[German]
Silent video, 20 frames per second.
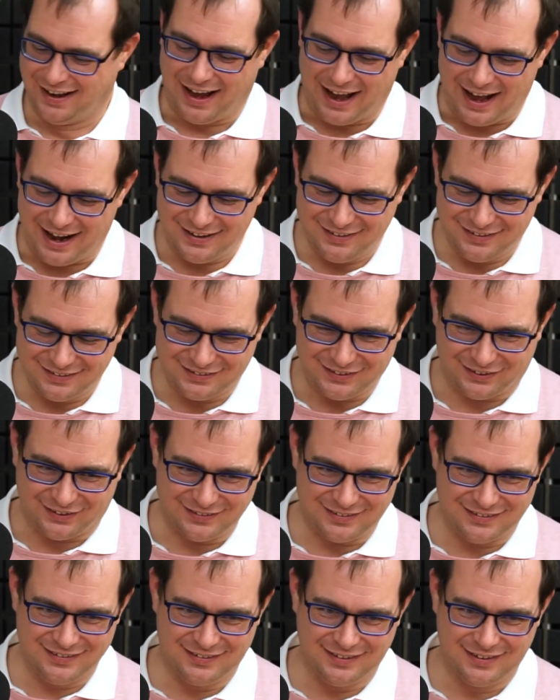Alte
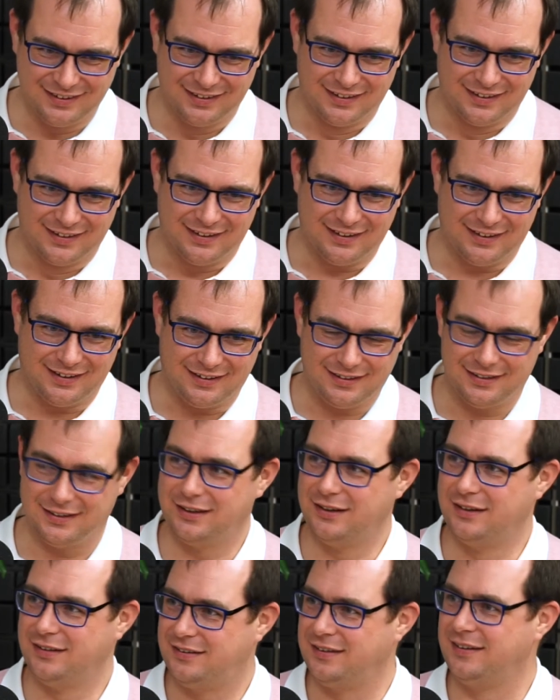Sorten äh,
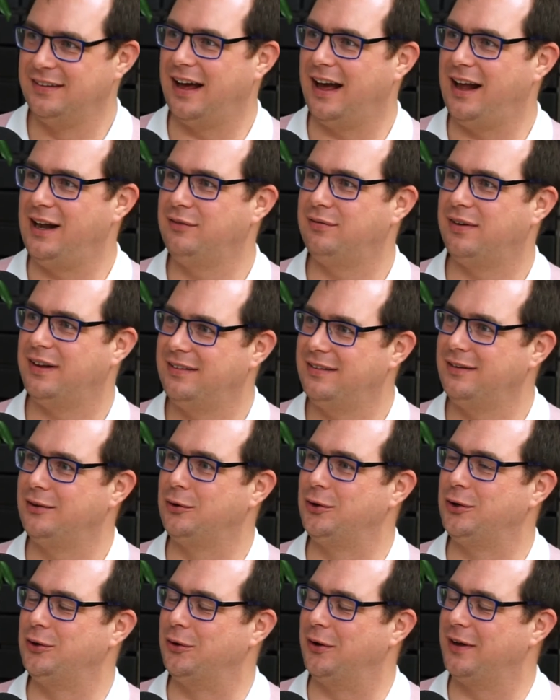sind alt, weil sie
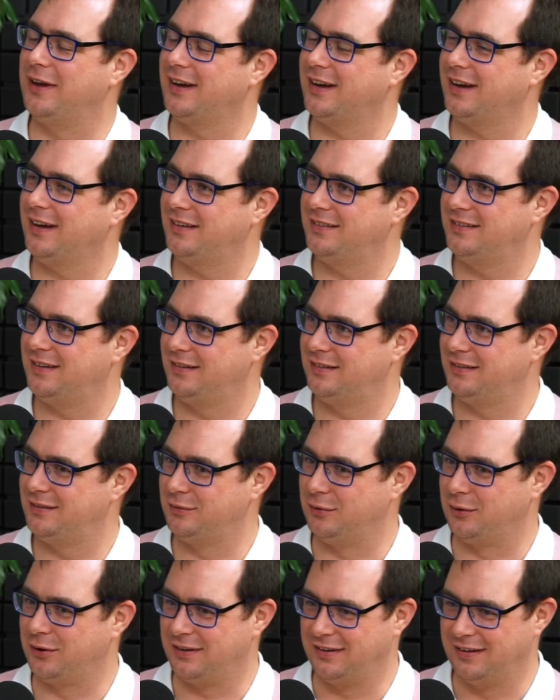durch neuere ersetzt
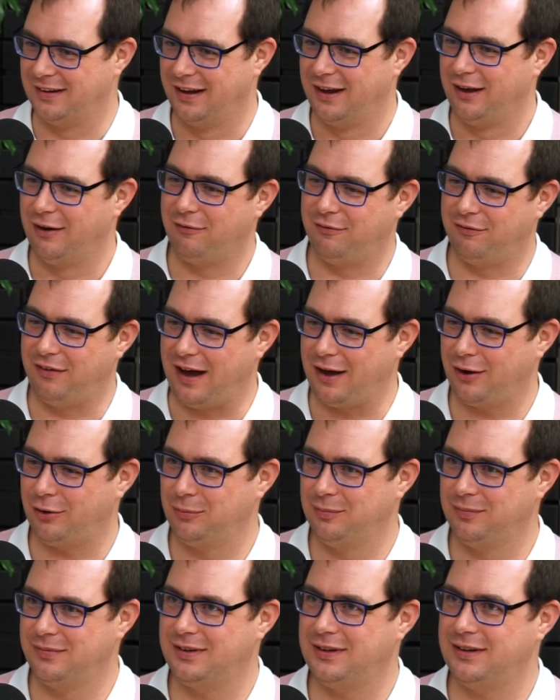wurden.
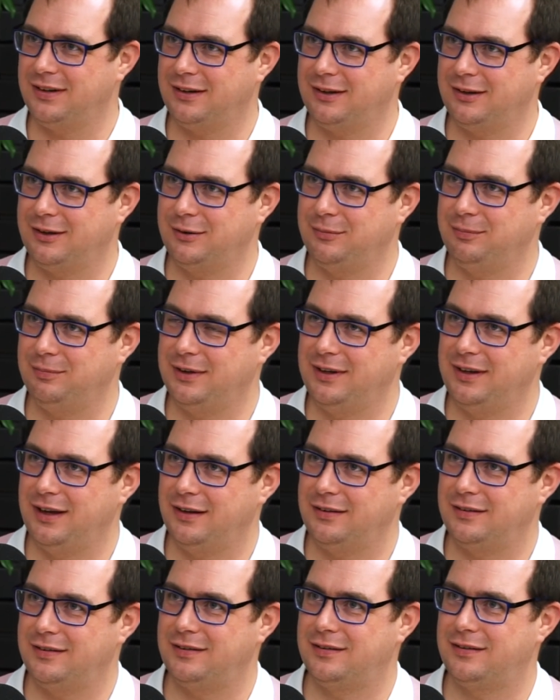Warum ähm,
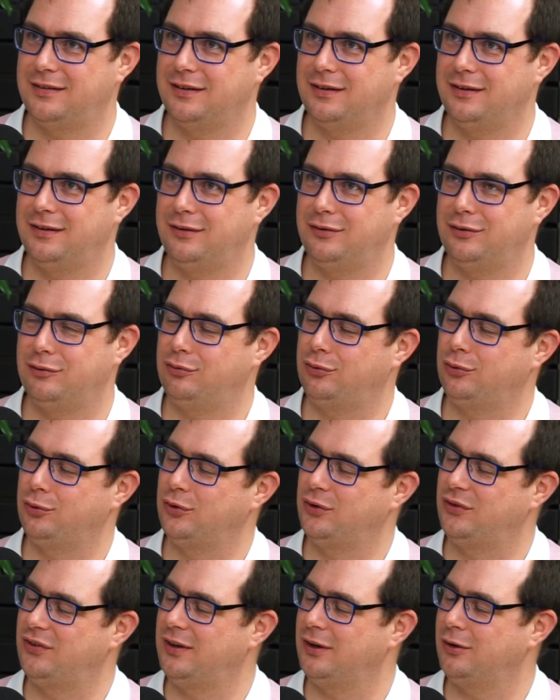jetzt äh, diese
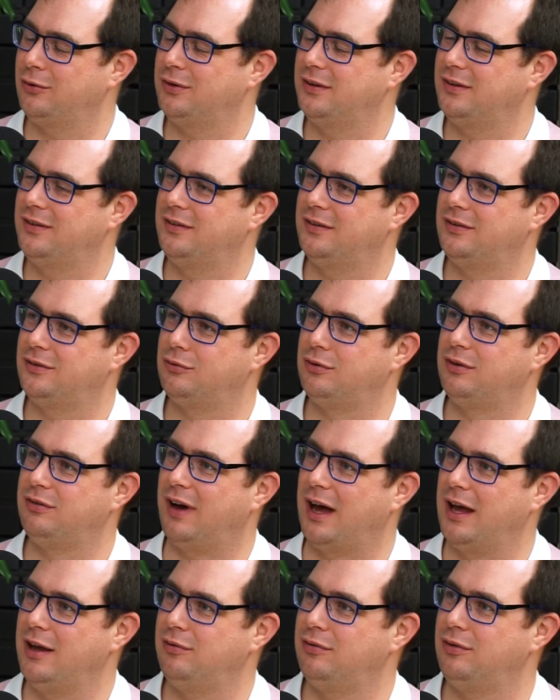Fokussierung und dieses
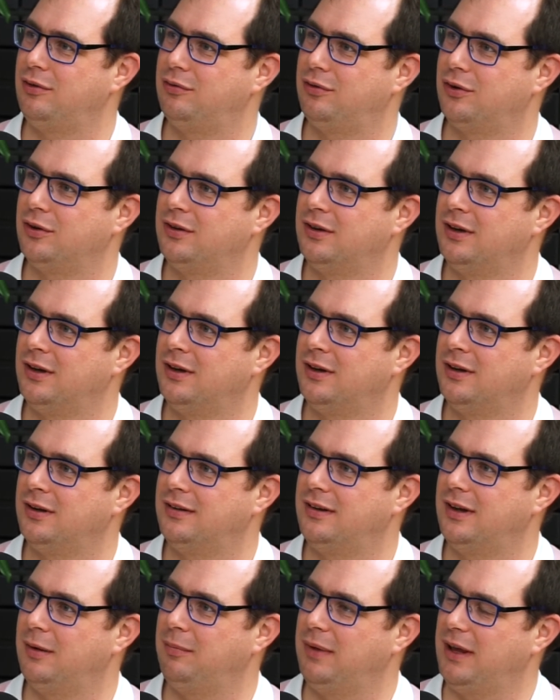Revival von
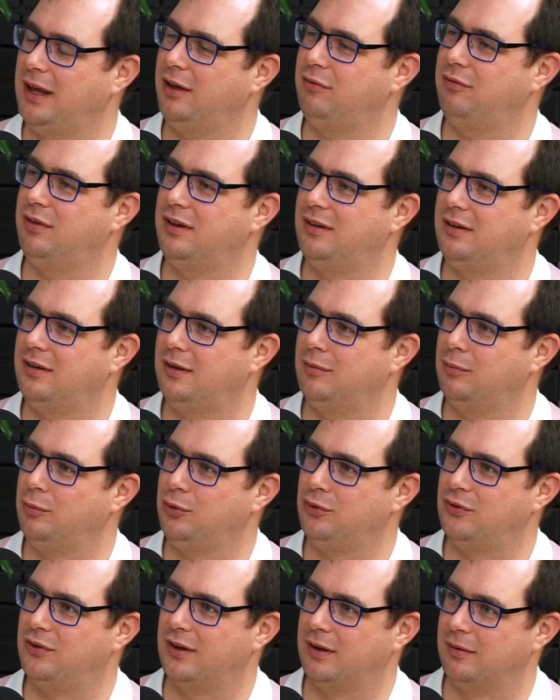äh, dem ewigen
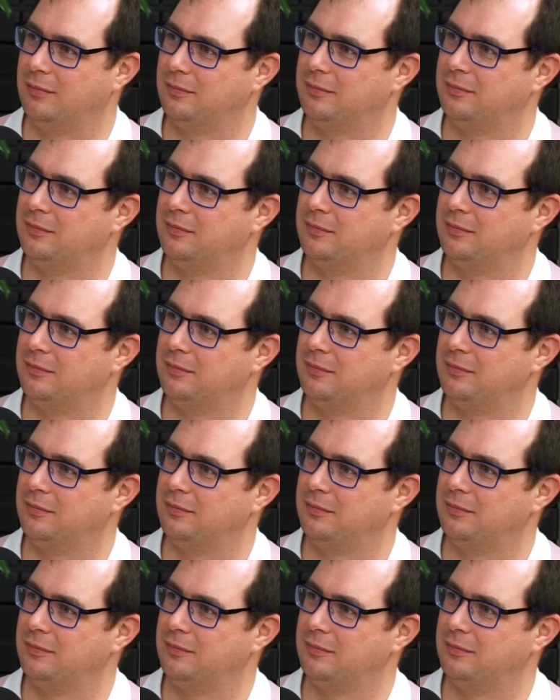Gemüse?